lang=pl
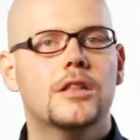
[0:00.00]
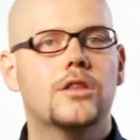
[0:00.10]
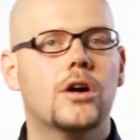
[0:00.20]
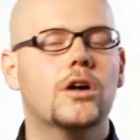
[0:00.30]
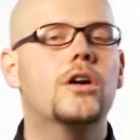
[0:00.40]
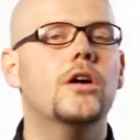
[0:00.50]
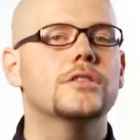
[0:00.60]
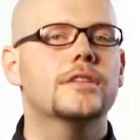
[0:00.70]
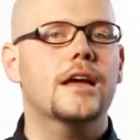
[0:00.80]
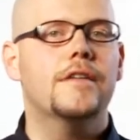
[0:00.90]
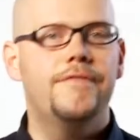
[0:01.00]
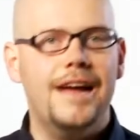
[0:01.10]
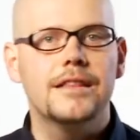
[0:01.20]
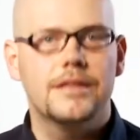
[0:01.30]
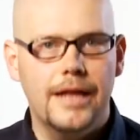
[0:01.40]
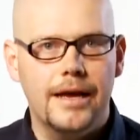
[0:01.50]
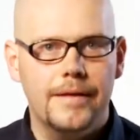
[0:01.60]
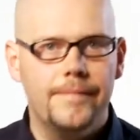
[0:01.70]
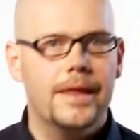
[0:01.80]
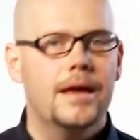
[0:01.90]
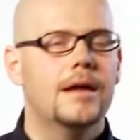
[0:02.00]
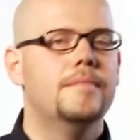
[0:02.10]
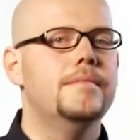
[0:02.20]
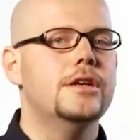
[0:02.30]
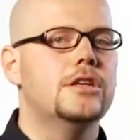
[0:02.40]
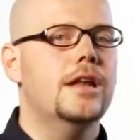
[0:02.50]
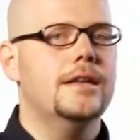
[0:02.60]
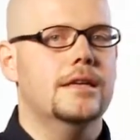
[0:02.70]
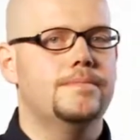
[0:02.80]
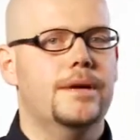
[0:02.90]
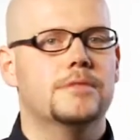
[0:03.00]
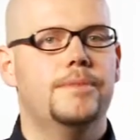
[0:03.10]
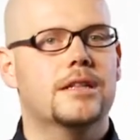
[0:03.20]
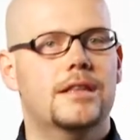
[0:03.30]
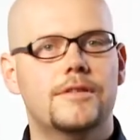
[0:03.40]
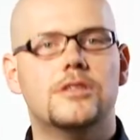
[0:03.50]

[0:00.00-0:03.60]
To konsekwentne myślenie z perspektywy,